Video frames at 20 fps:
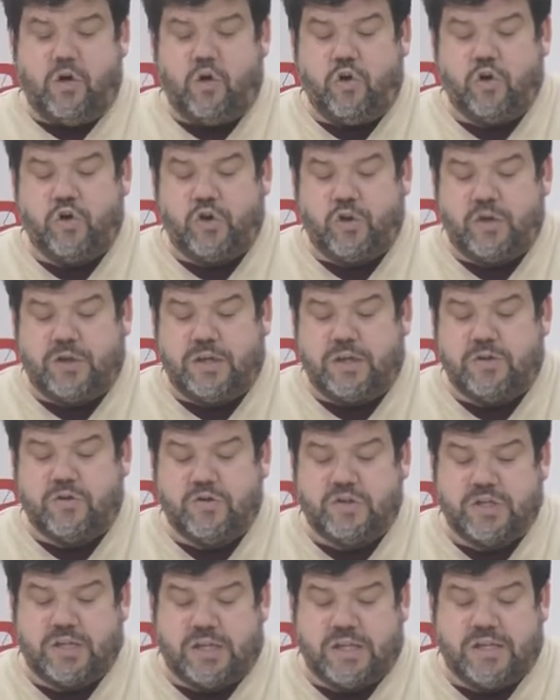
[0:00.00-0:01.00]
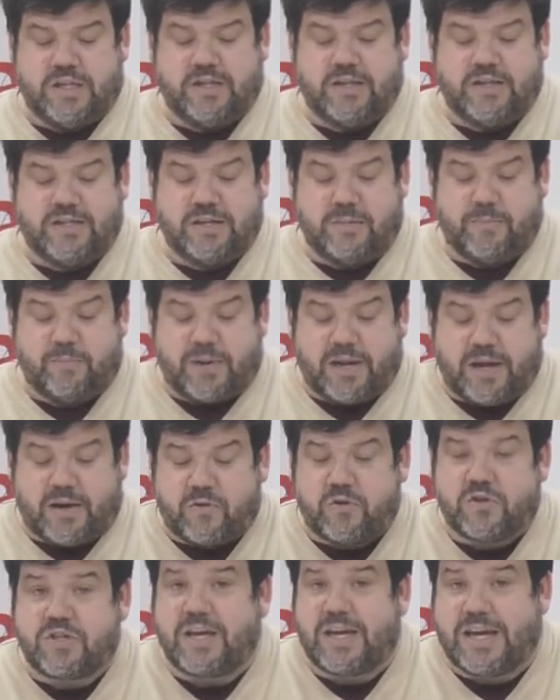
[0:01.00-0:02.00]
870
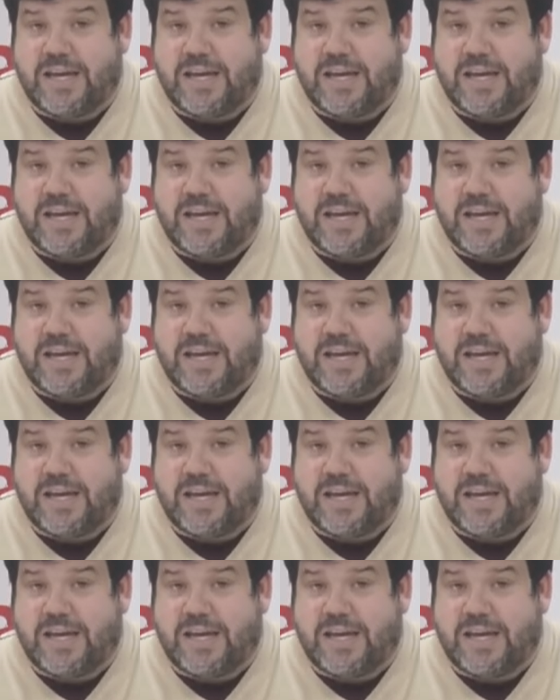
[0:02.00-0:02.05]
desempleados.